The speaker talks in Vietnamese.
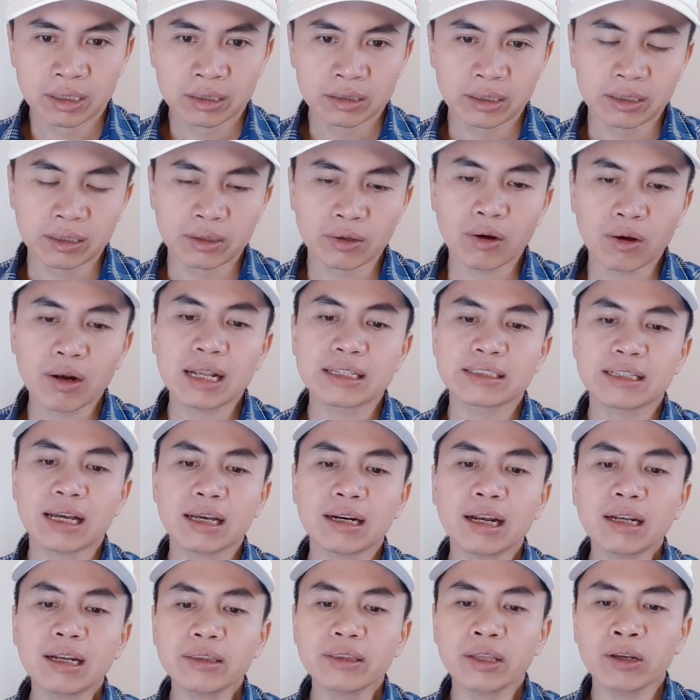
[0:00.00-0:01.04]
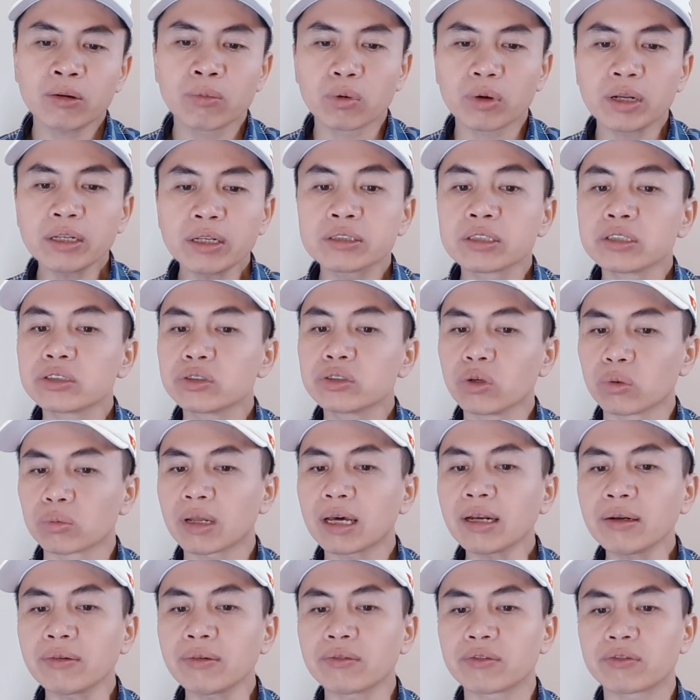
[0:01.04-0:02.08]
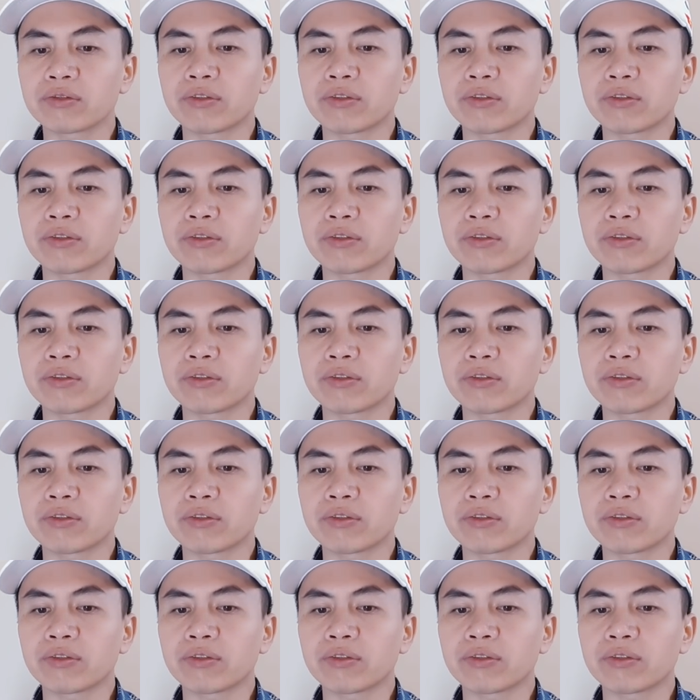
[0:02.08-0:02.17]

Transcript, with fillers: thì nó là giá đất theo mục đích sử dụng đất